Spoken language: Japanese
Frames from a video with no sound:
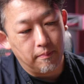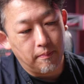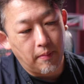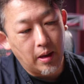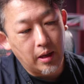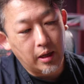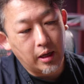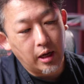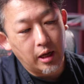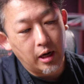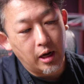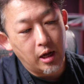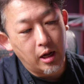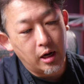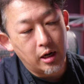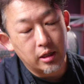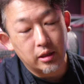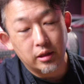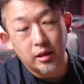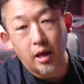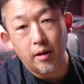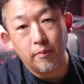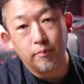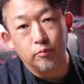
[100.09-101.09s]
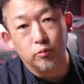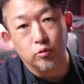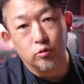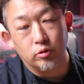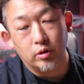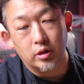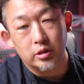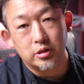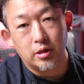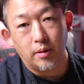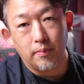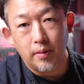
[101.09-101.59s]
バイカラータイプの
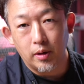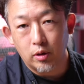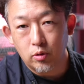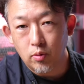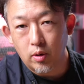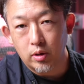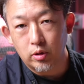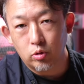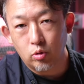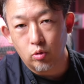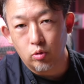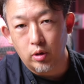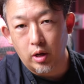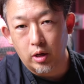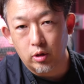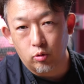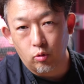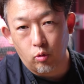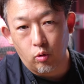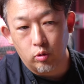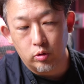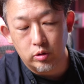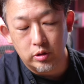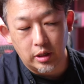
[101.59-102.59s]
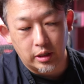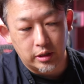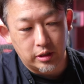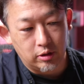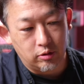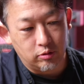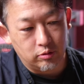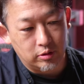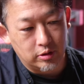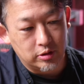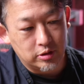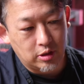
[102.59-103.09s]
ね、300W のライトになっ
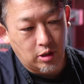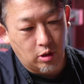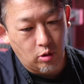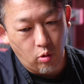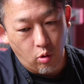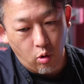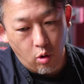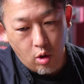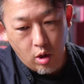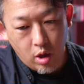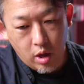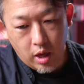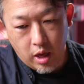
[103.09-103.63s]
てるんですけど、